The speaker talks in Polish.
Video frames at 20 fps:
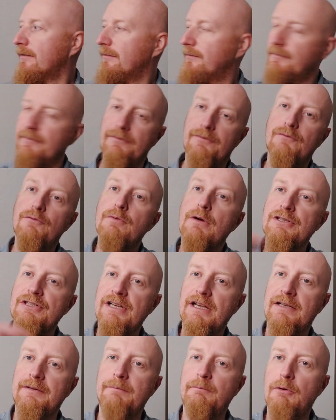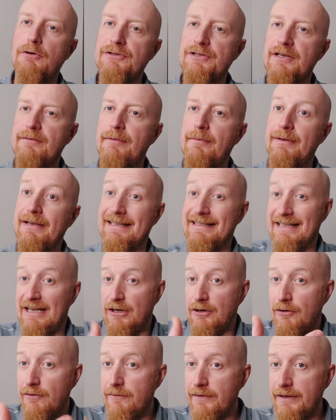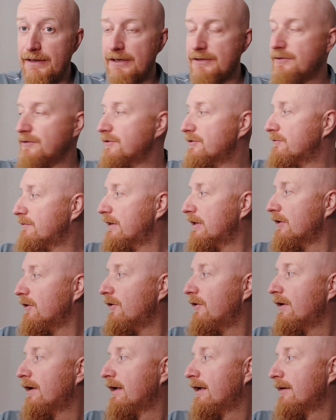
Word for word: w tłumaczeniach polskich mamy zachowaj nas od złego,